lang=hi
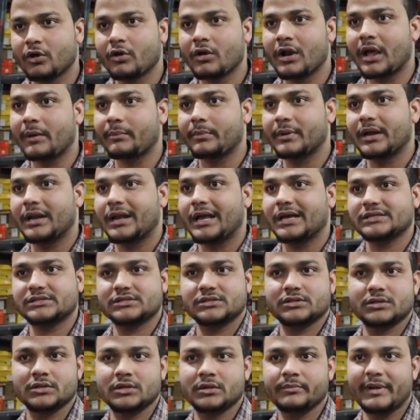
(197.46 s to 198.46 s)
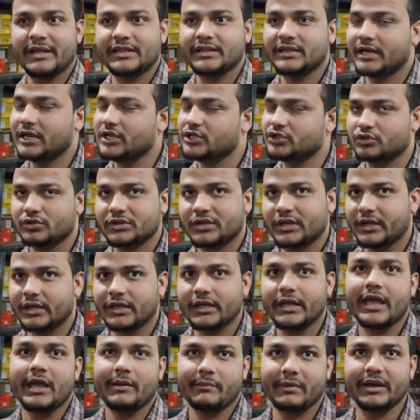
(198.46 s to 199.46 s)
है और आपका लास्ट पैंतालीस तक
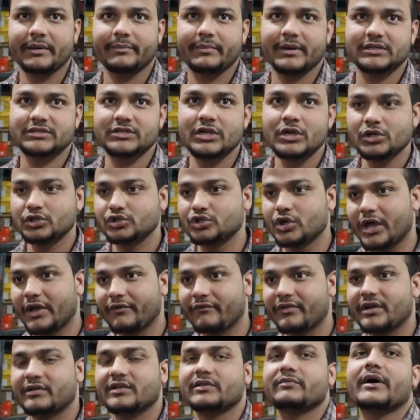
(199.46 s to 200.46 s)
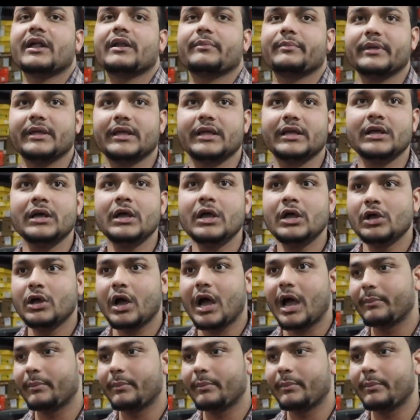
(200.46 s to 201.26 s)
ही है हमारे पास जो एवरेज एम है okay.